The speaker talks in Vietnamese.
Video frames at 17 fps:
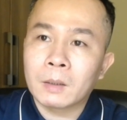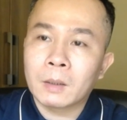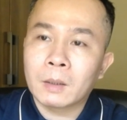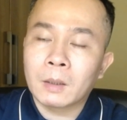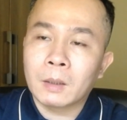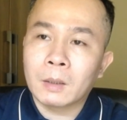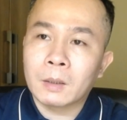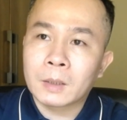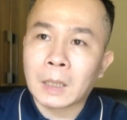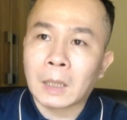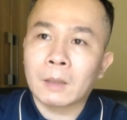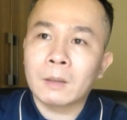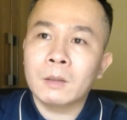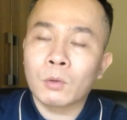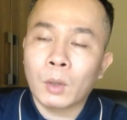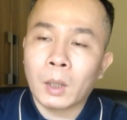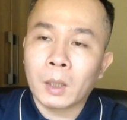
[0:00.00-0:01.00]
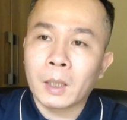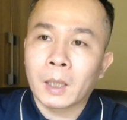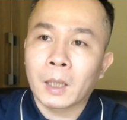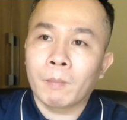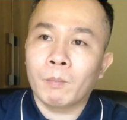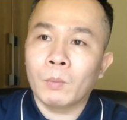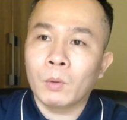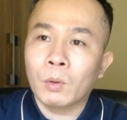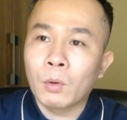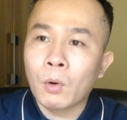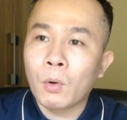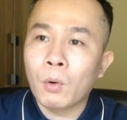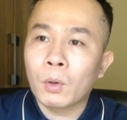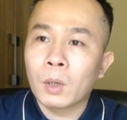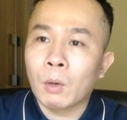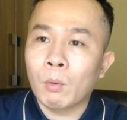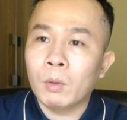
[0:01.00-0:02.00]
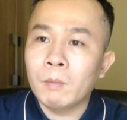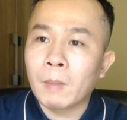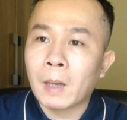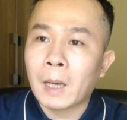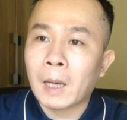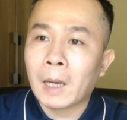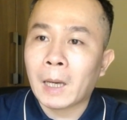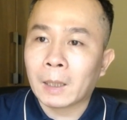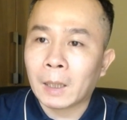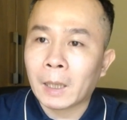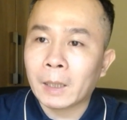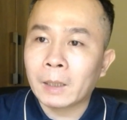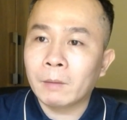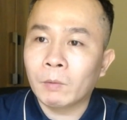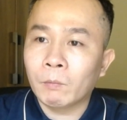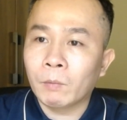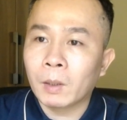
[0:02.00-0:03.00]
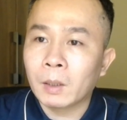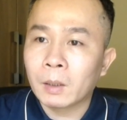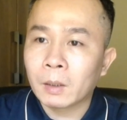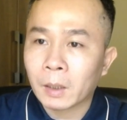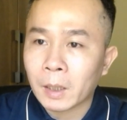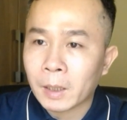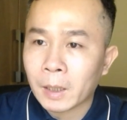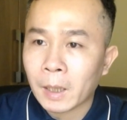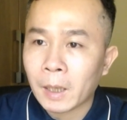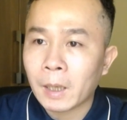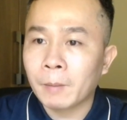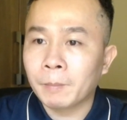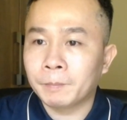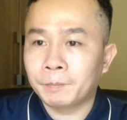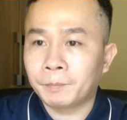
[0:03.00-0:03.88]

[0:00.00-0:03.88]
uh, sắn như tôi đã đề cập, ngô, đậu lima, hạt lanh, vân vân, cây kê,